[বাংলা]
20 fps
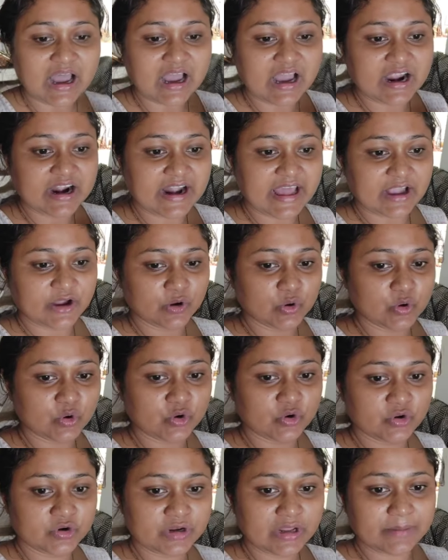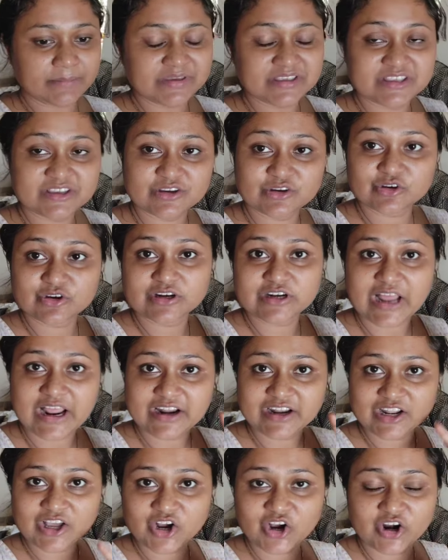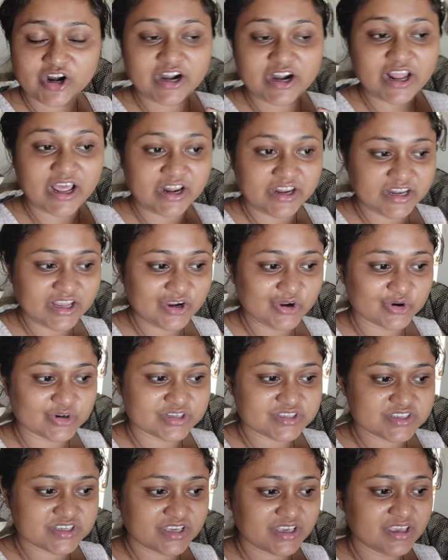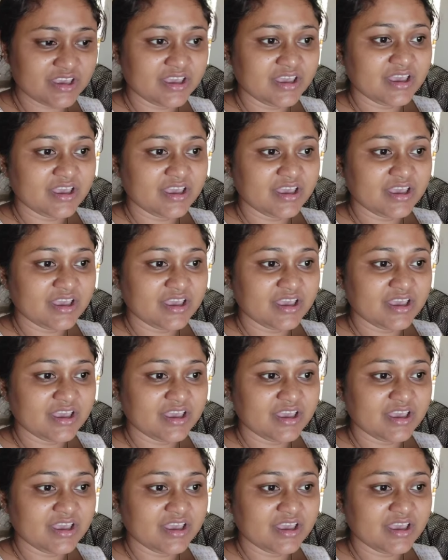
আর এখন আমি রান্নাঘরে রান্না করছি